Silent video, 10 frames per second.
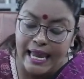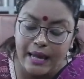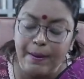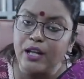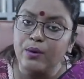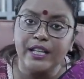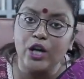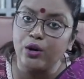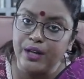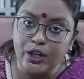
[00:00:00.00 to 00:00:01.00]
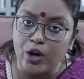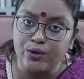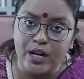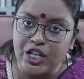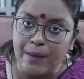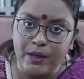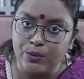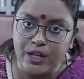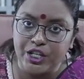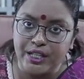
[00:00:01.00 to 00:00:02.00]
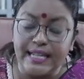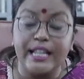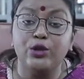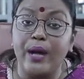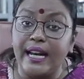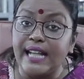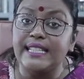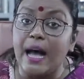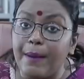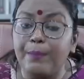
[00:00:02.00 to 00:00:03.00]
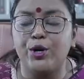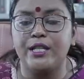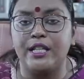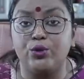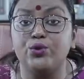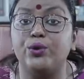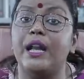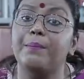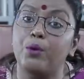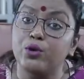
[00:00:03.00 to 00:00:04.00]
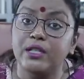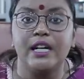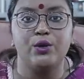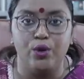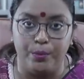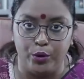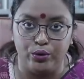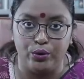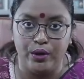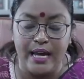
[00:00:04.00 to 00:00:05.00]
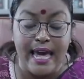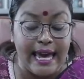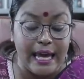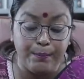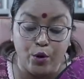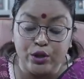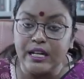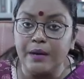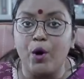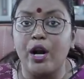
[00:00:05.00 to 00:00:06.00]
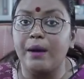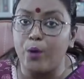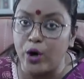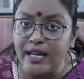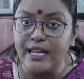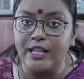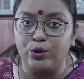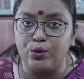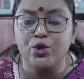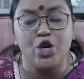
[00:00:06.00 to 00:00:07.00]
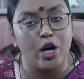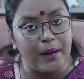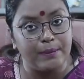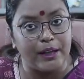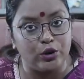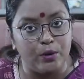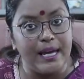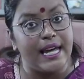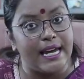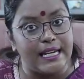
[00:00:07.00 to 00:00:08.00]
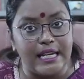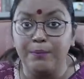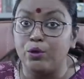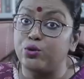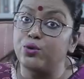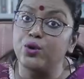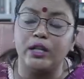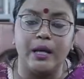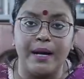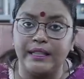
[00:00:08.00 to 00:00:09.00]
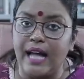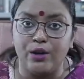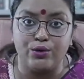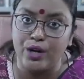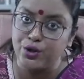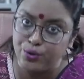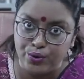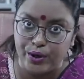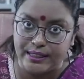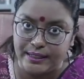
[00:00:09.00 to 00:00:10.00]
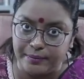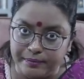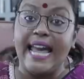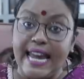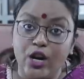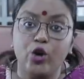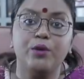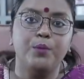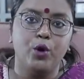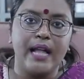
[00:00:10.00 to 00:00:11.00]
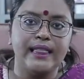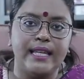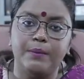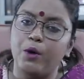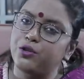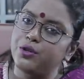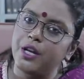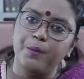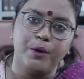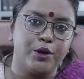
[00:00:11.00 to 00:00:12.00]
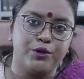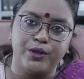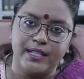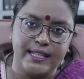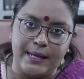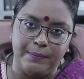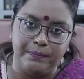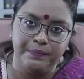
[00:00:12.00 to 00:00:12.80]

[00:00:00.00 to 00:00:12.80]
এবারেও এই ধরনের ঘটনা সামনে উঠে এসেছে কিন্তু এটা চাপা পড়ে যেত যদি না পোস্টারগুলো পড়তো এই পোস্টার পড়ার পরেই কিন্তু সংবাদ মাধ্যমে এই নিয়ে প্রচুর কথাবার্তা আলোচনা শুরু হয়েছে এই রকম ভোগান্তি বছরের পর বছরের স্কিম